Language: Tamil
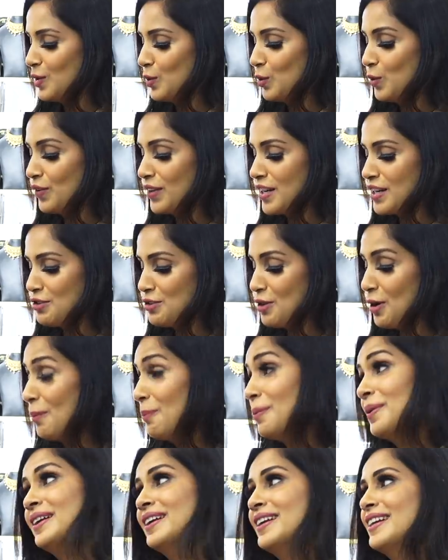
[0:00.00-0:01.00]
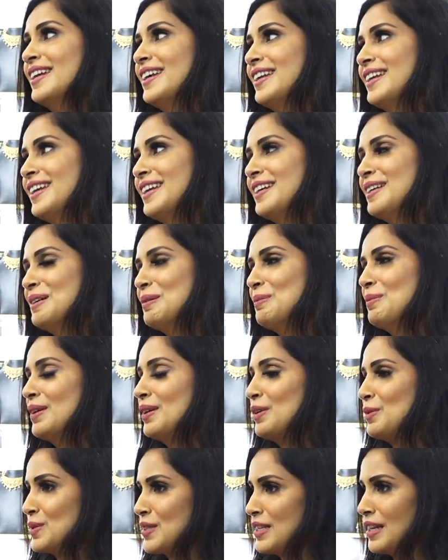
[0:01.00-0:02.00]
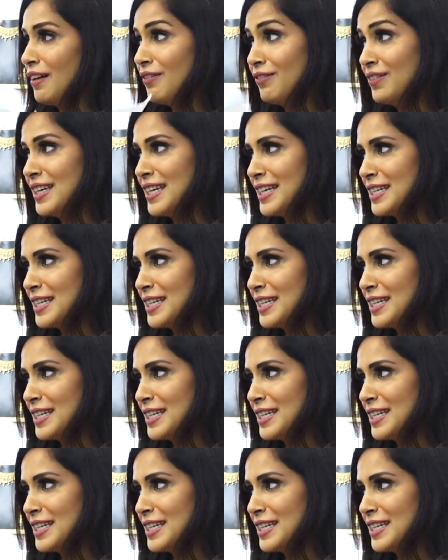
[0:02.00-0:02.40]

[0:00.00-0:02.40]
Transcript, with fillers: ஓவராக uh, ஷாப் பண்ணிட்டேன் இன்றைக்கி பட் இட் வாஸ் அ லவ்லி